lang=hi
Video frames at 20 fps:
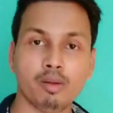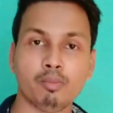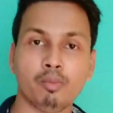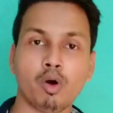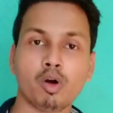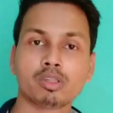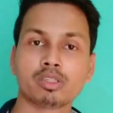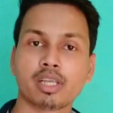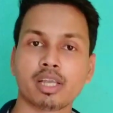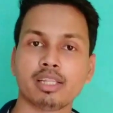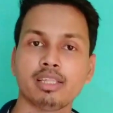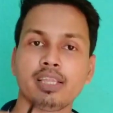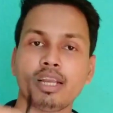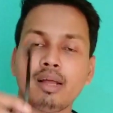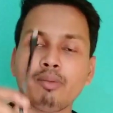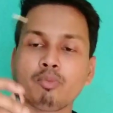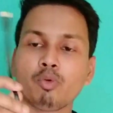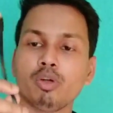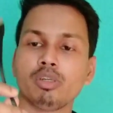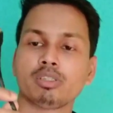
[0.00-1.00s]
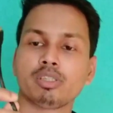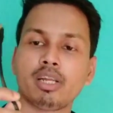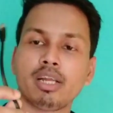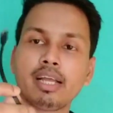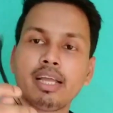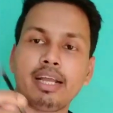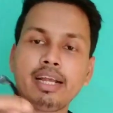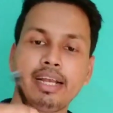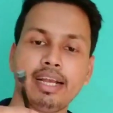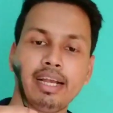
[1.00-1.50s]
बॉक्स के अंदर आपको इस तरह का
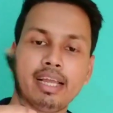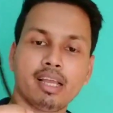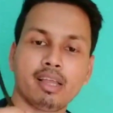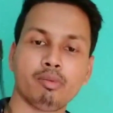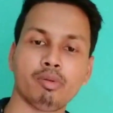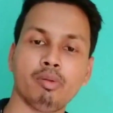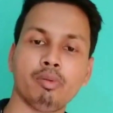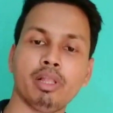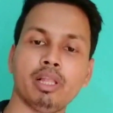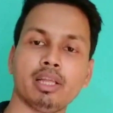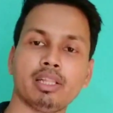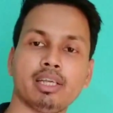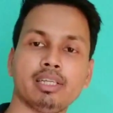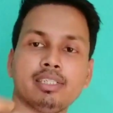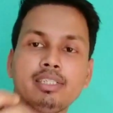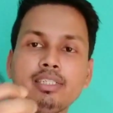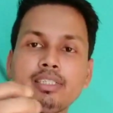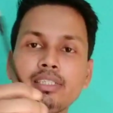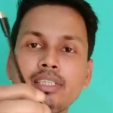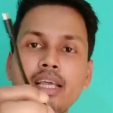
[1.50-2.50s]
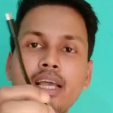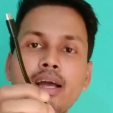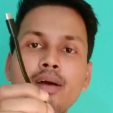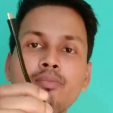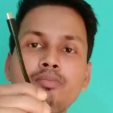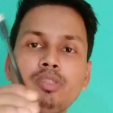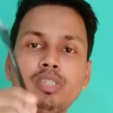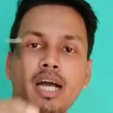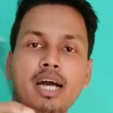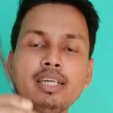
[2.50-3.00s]
एक डेटा केबल मिल जाता है जिससे आप
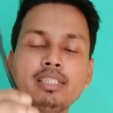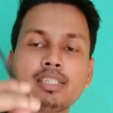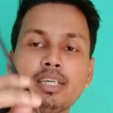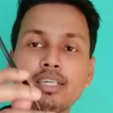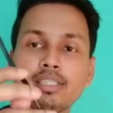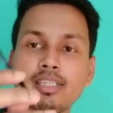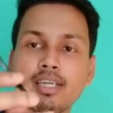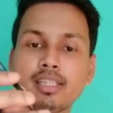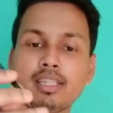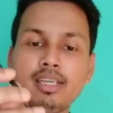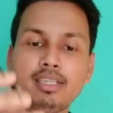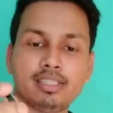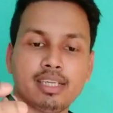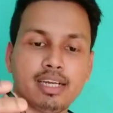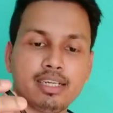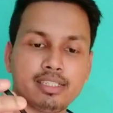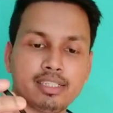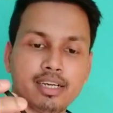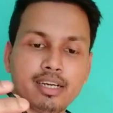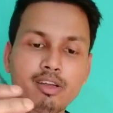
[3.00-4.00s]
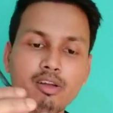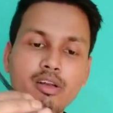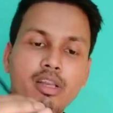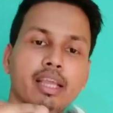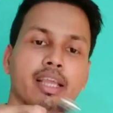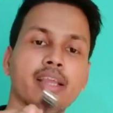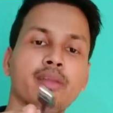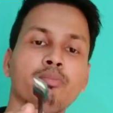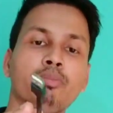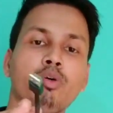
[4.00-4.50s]
चार्ज कर सकते हैं इस हेडसेट को
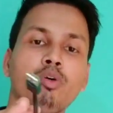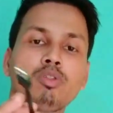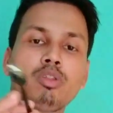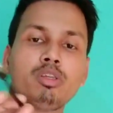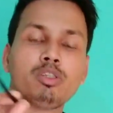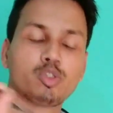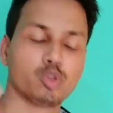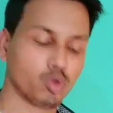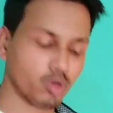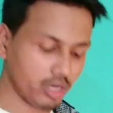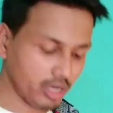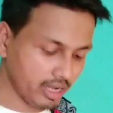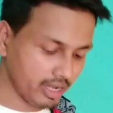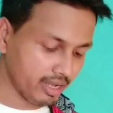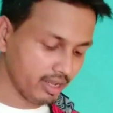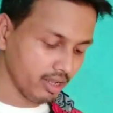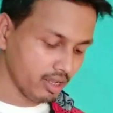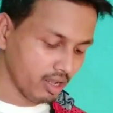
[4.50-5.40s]
लेकिन बहुत ही छोटा है